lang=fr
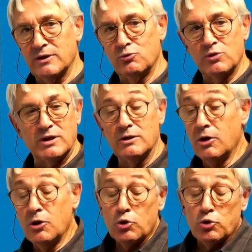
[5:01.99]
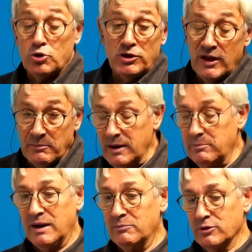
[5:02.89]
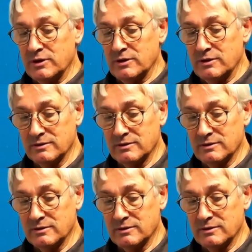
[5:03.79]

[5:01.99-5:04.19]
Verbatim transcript: ou qu'il n'aimerait pas aborder.